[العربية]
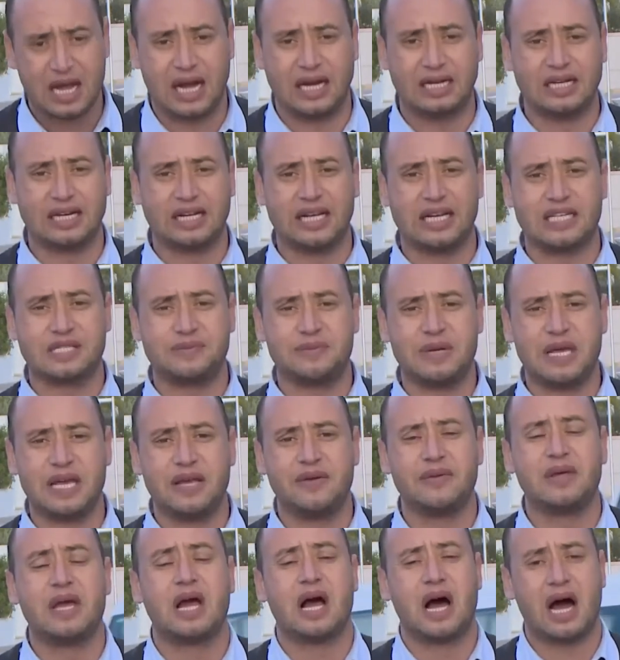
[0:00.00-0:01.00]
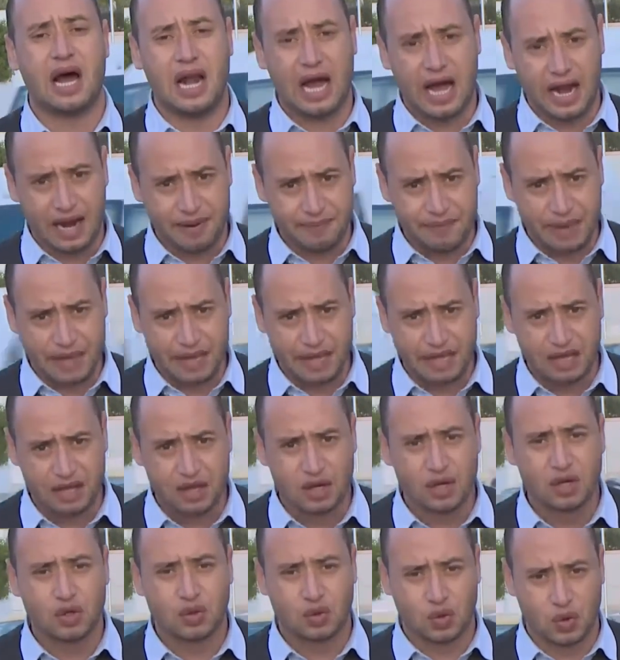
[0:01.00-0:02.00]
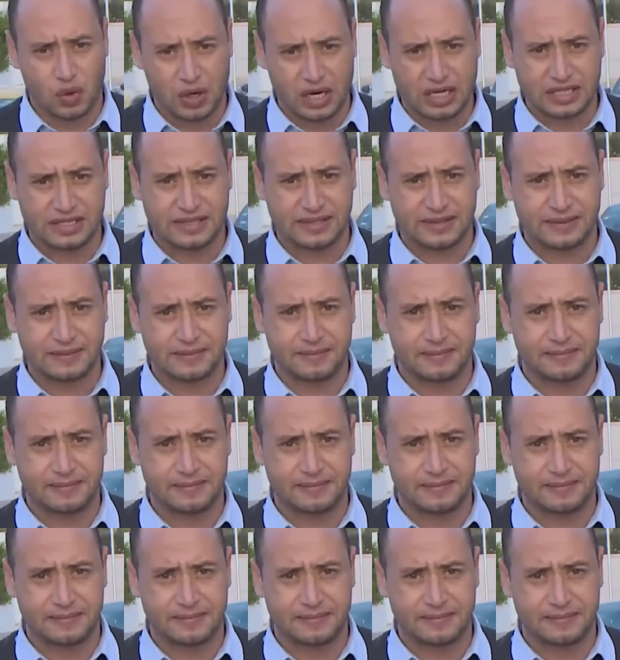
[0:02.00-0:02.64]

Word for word: علي الجاسمي العربي تونس